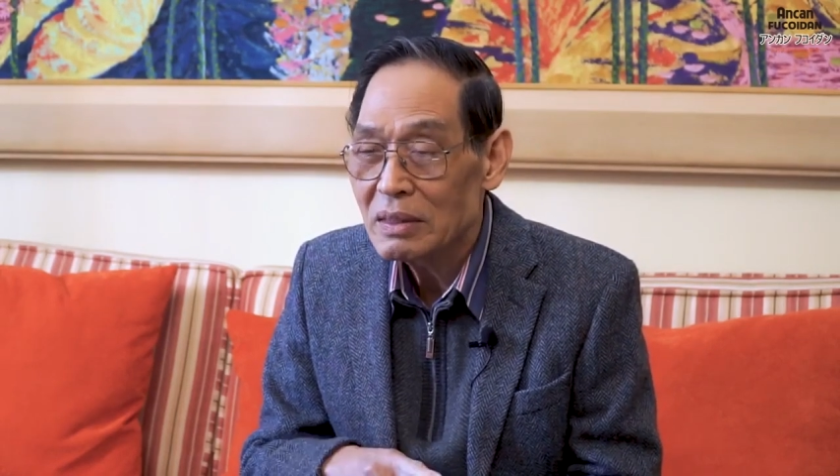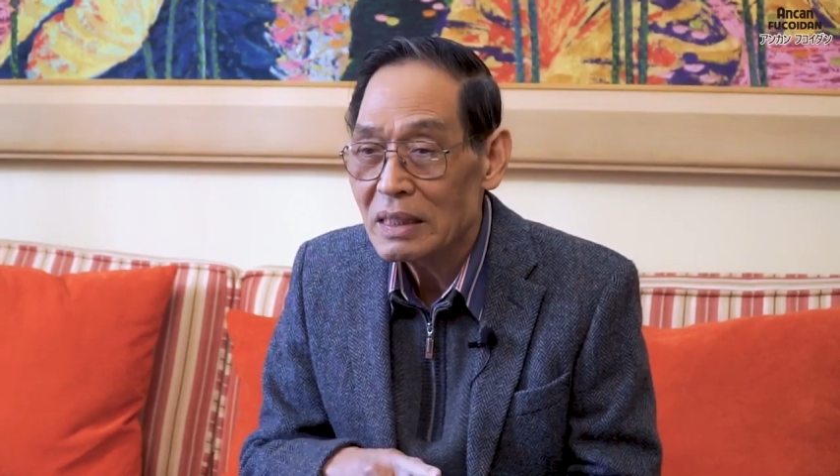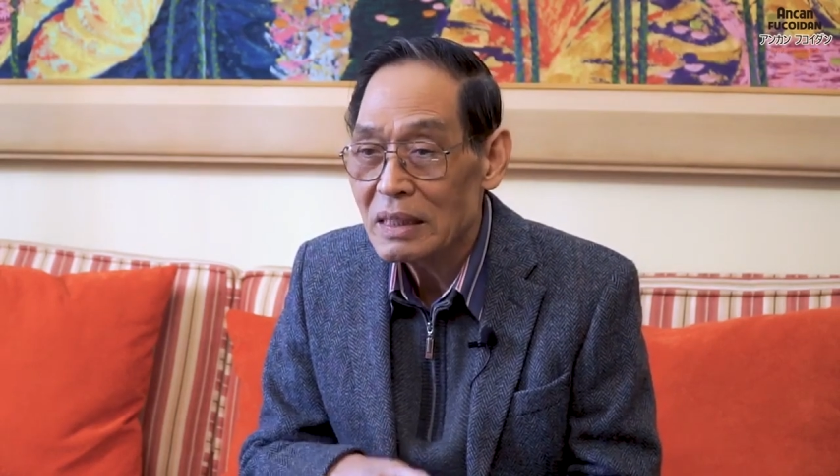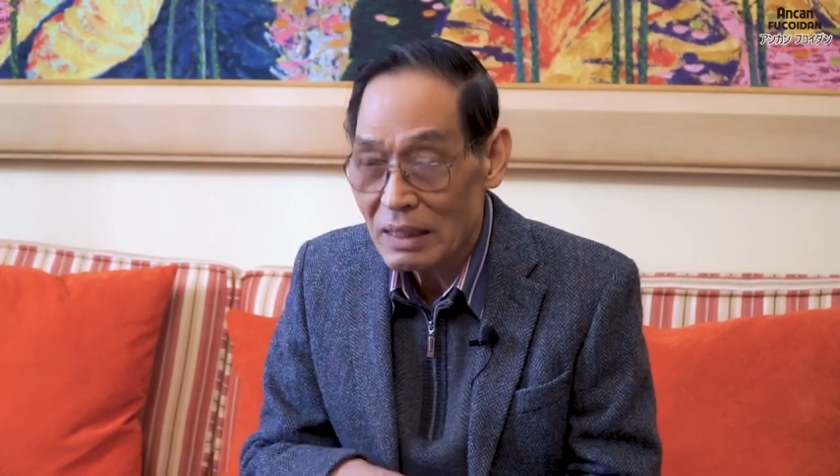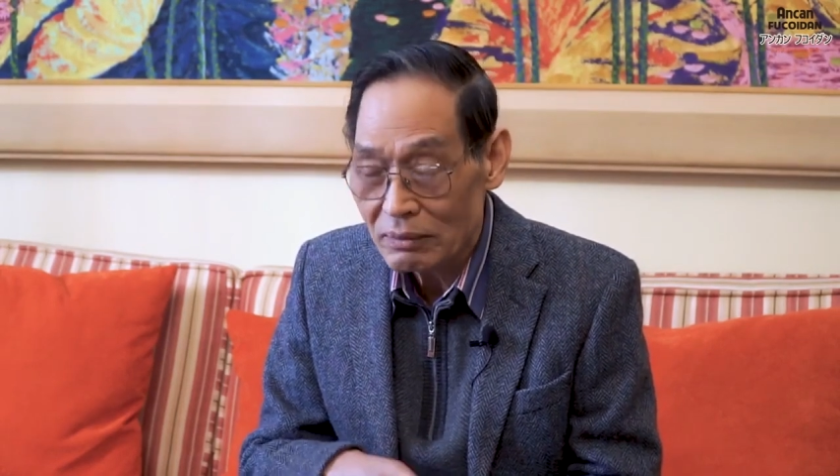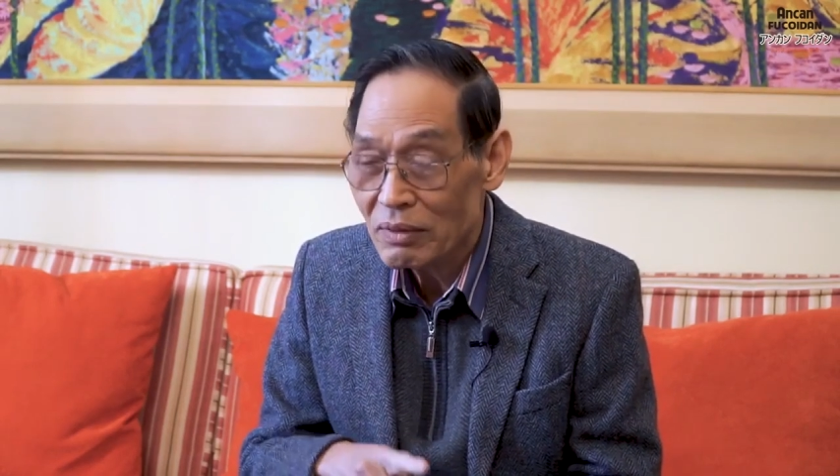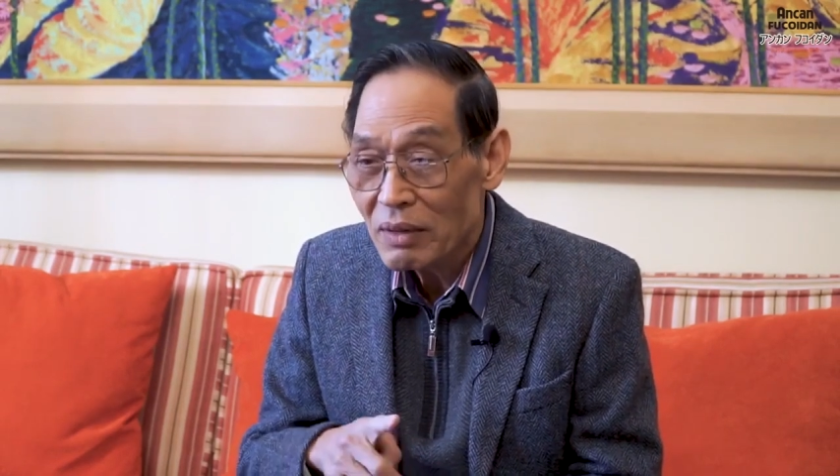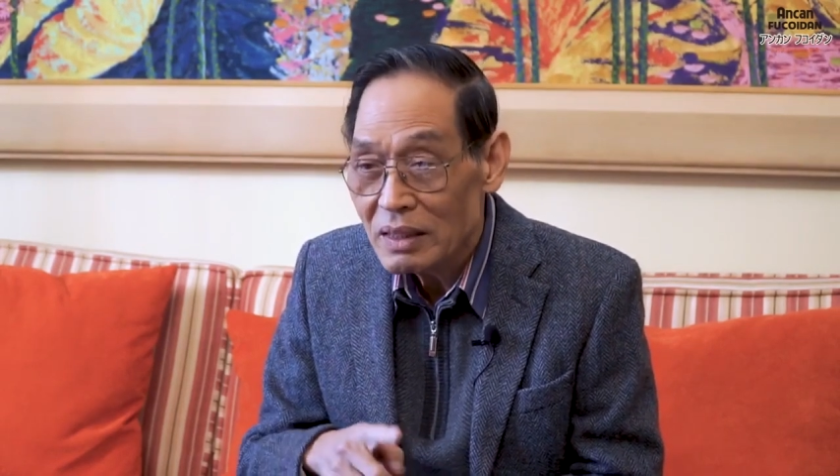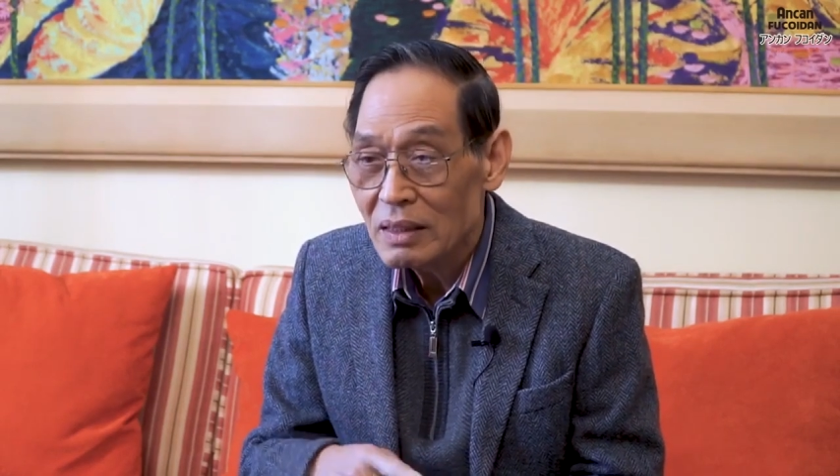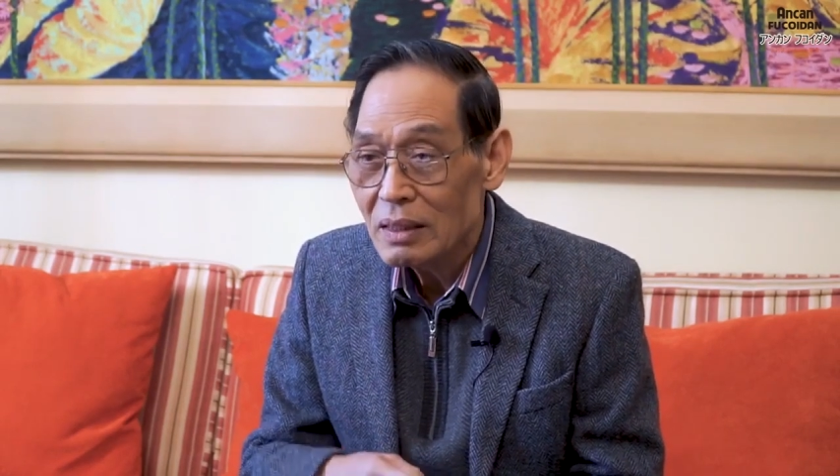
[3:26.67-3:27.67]
tiền liệt
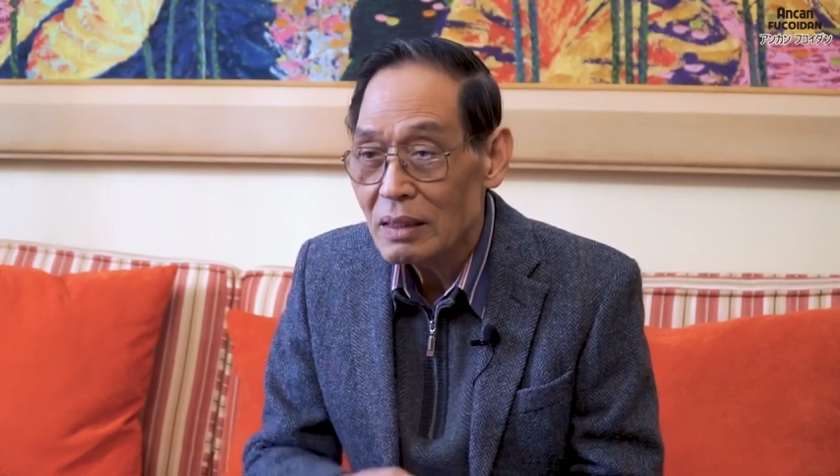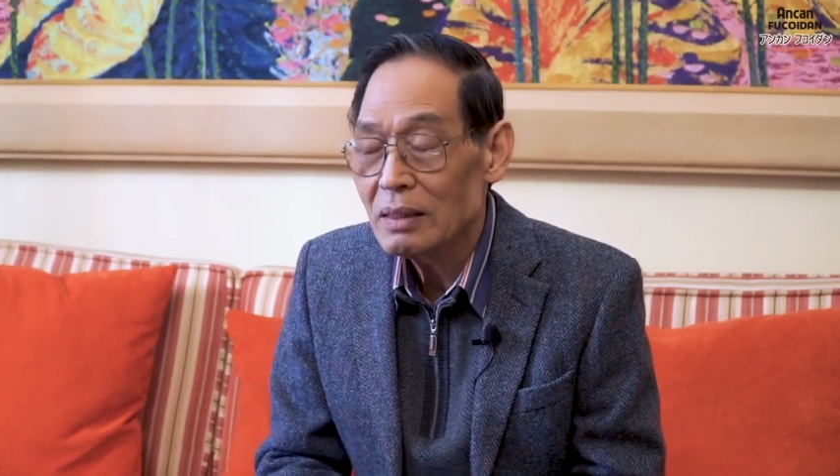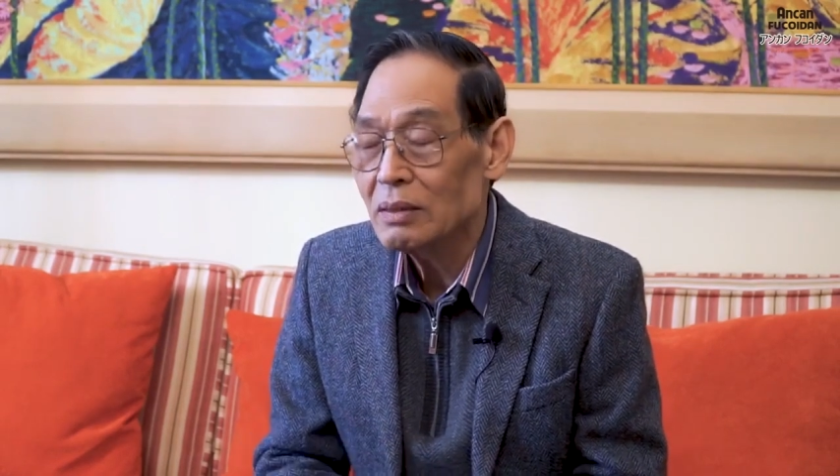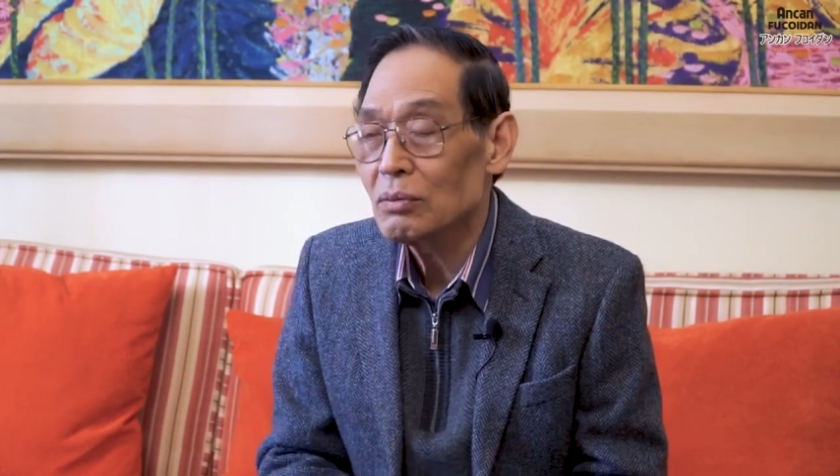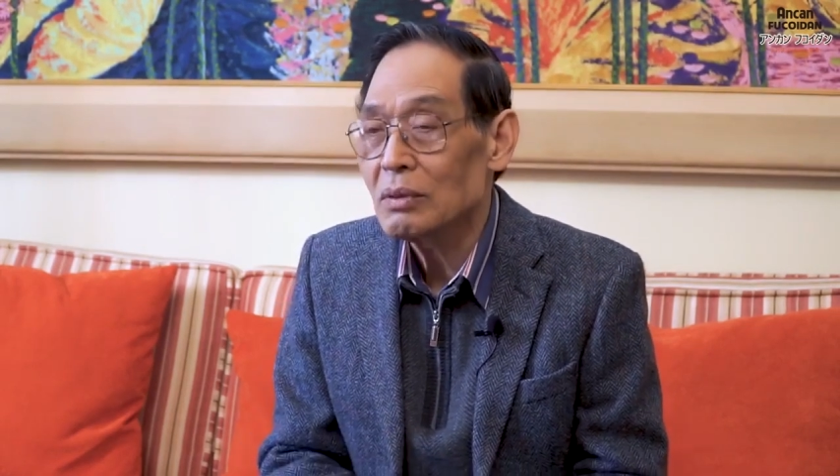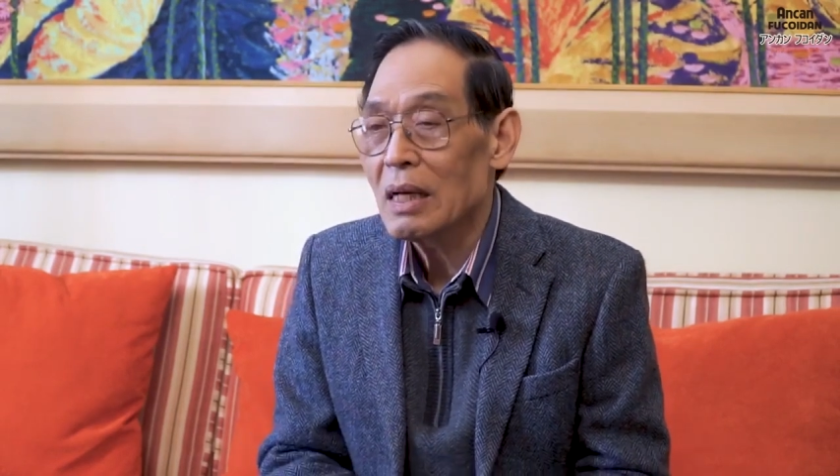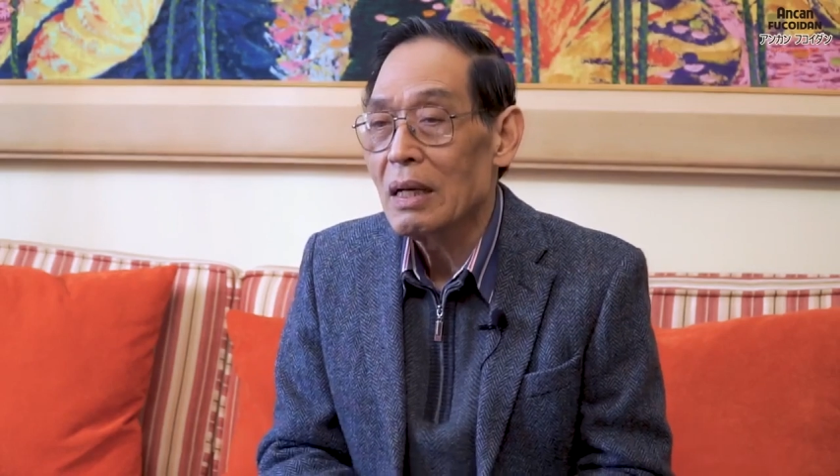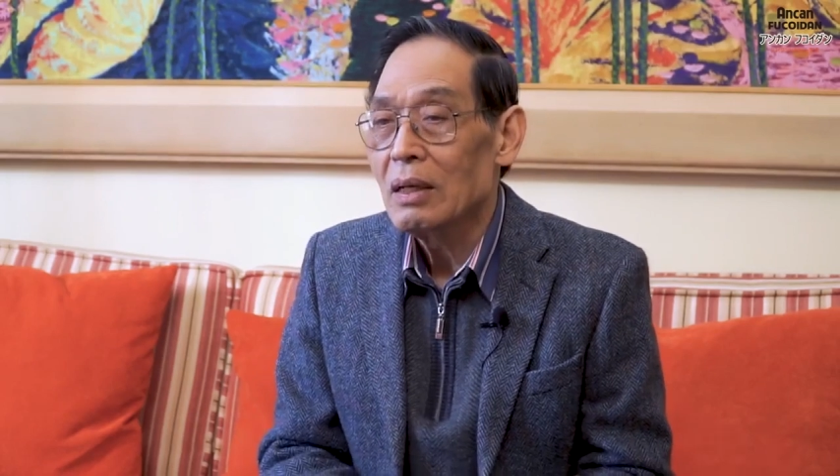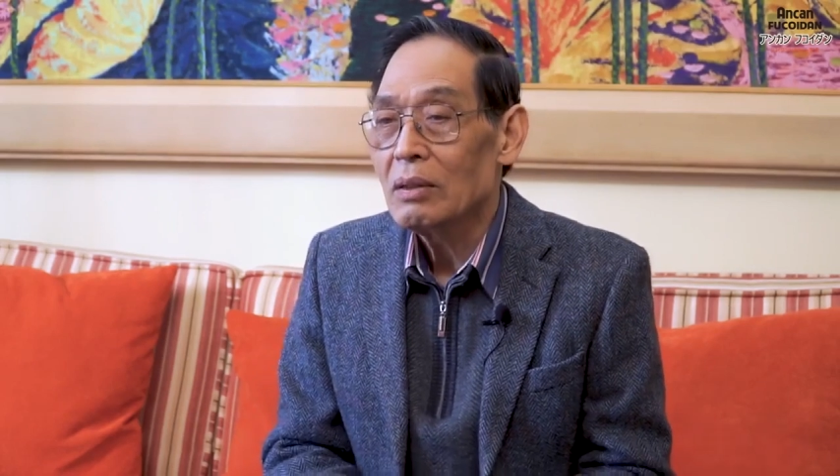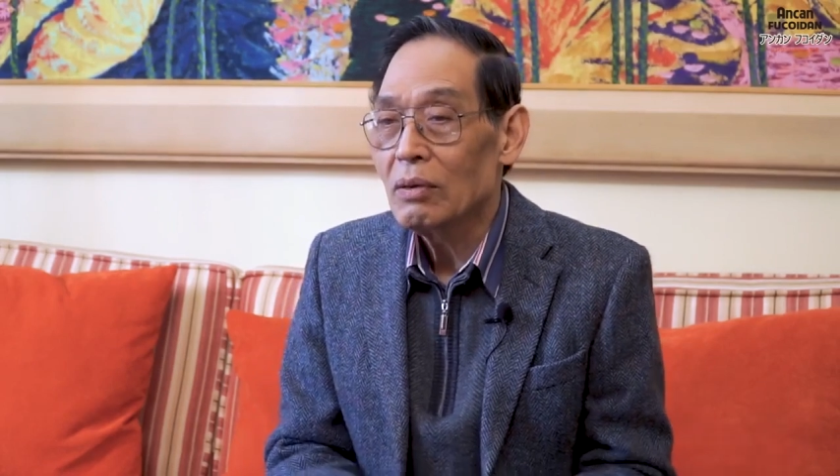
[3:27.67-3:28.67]
vân vân đấy thì chúng ta
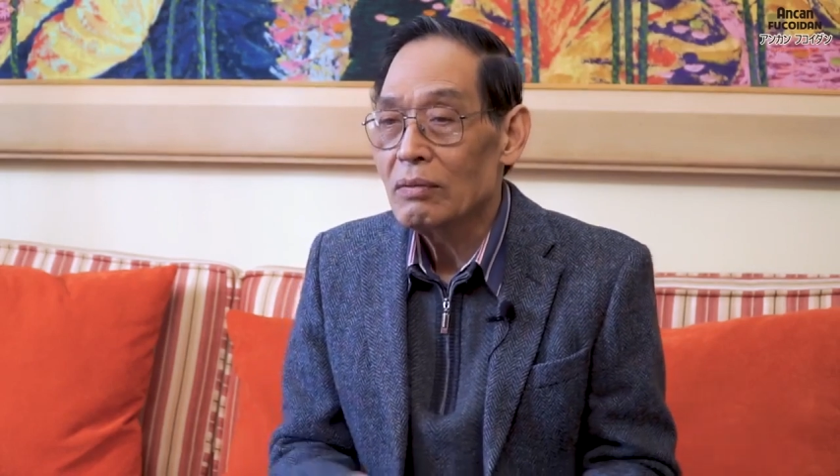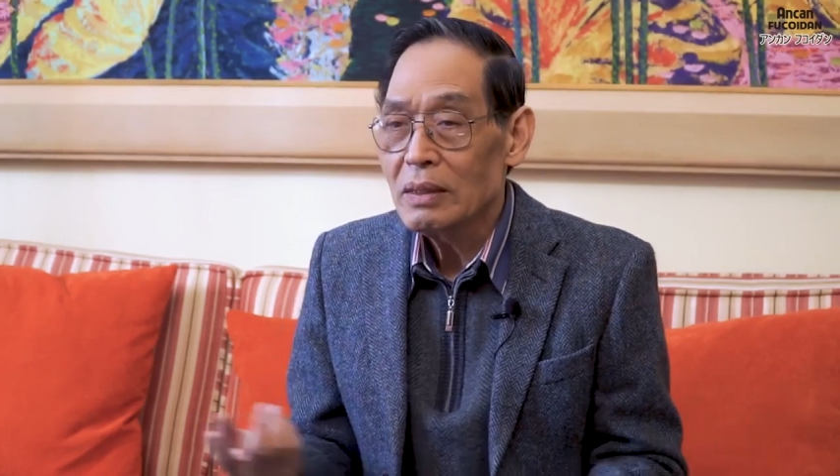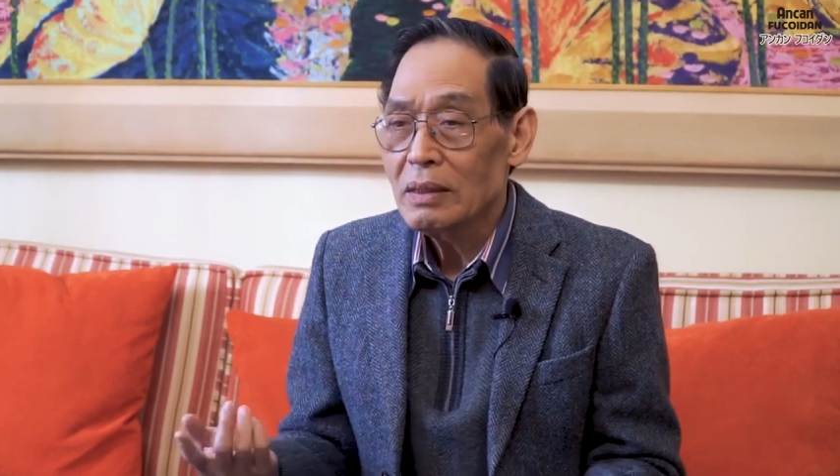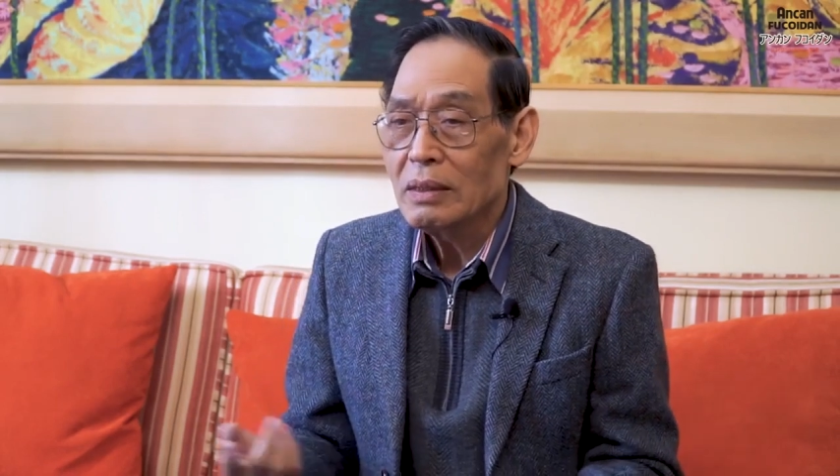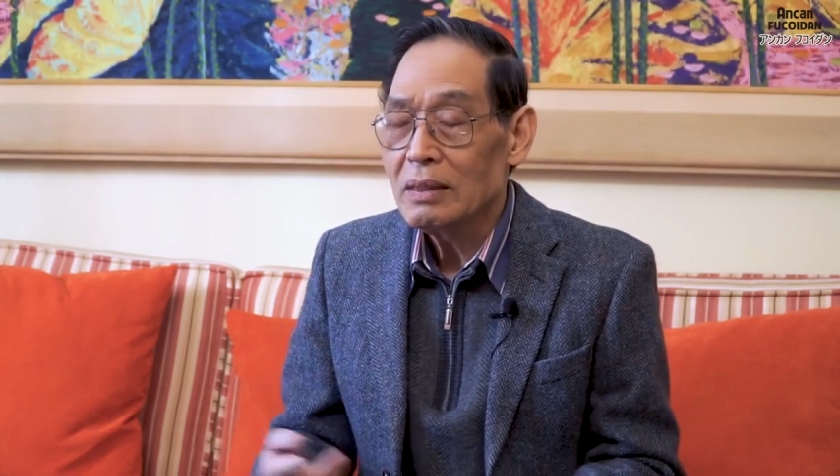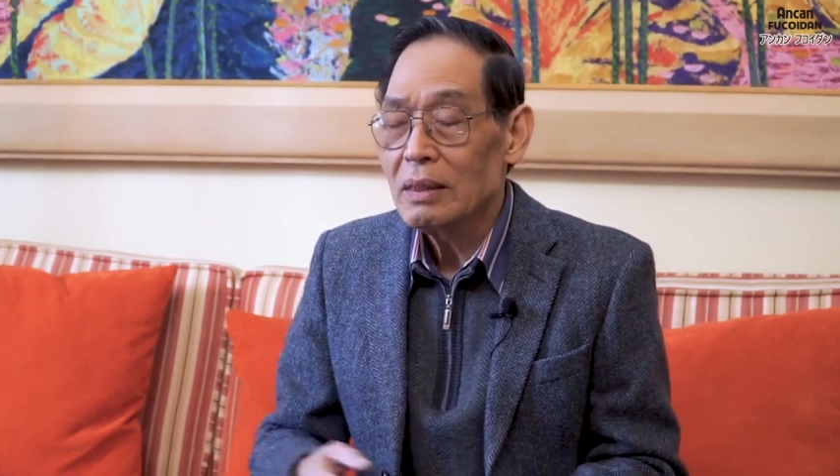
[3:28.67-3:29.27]
đối với